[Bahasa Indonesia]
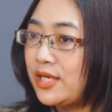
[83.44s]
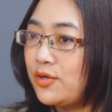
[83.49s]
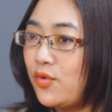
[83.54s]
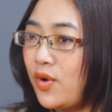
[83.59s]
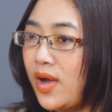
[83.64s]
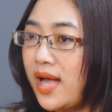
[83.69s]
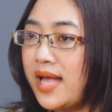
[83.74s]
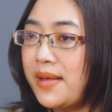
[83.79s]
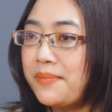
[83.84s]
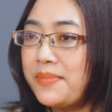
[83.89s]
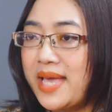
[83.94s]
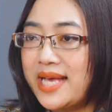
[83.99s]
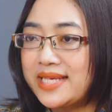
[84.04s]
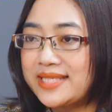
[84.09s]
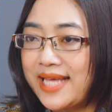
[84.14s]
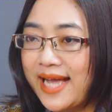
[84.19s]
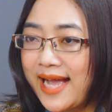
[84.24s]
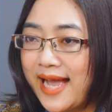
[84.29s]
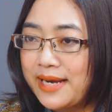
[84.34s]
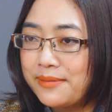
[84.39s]
Kedua,
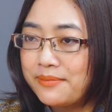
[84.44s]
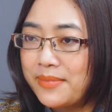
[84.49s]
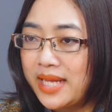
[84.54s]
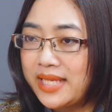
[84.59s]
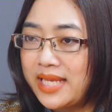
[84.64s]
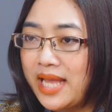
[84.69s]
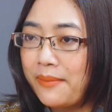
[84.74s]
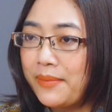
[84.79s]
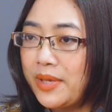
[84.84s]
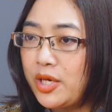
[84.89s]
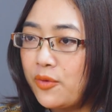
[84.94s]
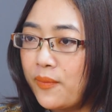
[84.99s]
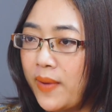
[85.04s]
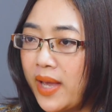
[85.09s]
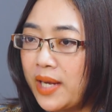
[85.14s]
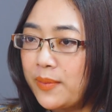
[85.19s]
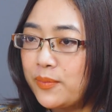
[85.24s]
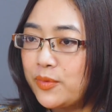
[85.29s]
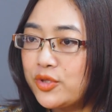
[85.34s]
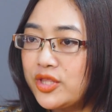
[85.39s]
biasakan banyak minum
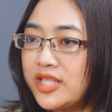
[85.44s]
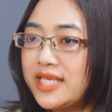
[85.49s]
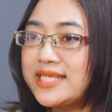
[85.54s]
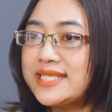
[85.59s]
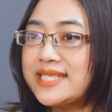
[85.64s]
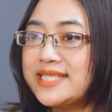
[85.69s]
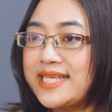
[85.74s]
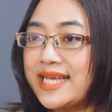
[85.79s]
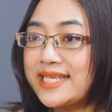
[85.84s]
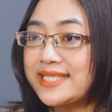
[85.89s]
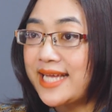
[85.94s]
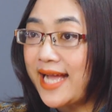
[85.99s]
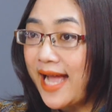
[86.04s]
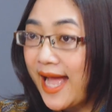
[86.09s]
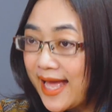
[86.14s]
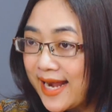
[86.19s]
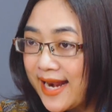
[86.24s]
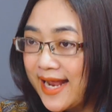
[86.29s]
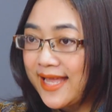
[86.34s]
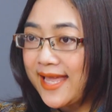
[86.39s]
air putih sejak
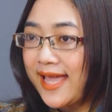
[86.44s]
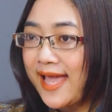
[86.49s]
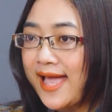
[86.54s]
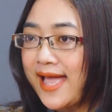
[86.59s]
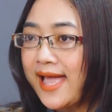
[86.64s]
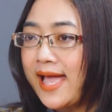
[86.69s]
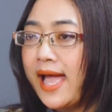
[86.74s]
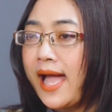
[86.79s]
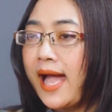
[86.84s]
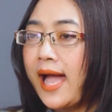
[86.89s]
sekarang ya.